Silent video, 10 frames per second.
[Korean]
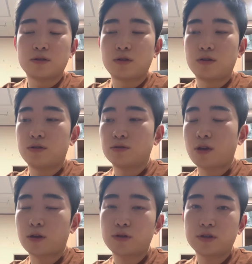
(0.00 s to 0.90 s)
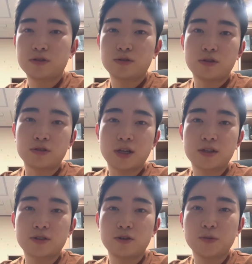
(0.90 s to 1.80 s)
어, 내가 최근
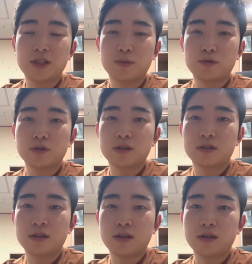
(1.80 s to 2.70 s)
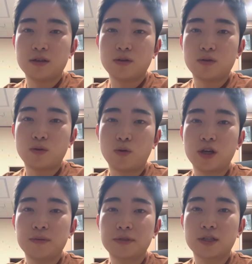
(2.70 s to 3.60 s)
영상에서 언급했나 모르겠는데
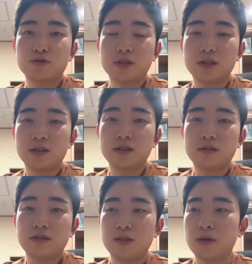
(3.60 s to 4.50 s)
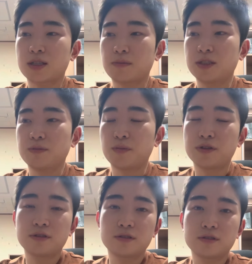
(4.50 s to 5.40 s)
올해 입사자 중에 230여
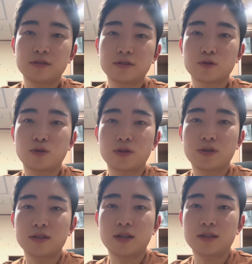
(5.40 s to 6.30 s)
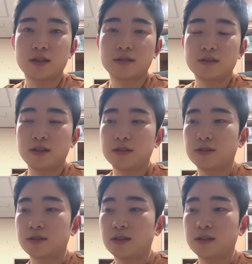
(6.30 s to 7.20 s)
명 정도가 퇴사했다는 얘기를
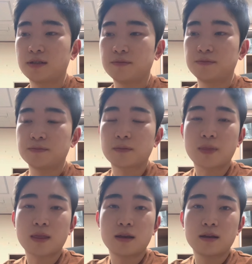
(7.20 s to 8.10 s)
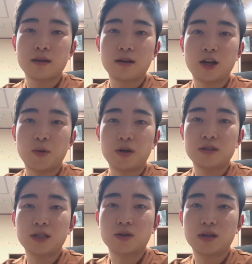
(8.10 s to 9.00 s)
들었다 아마
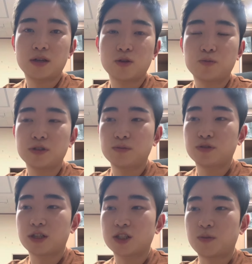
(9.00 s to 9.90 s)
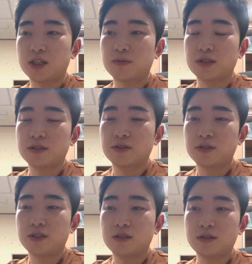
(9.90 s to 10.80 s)
인사가 높으신 분께서 말씀하신
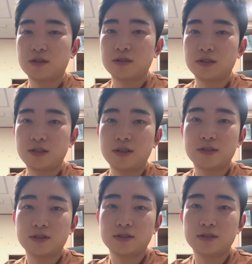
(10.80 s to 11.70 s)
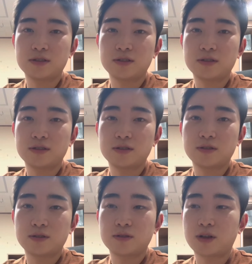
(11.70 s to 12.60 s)
거니 신뢰성은
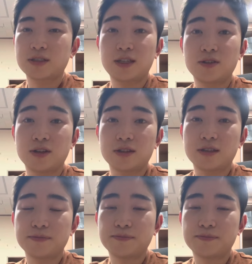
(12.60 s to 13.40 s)
확실한 것 같다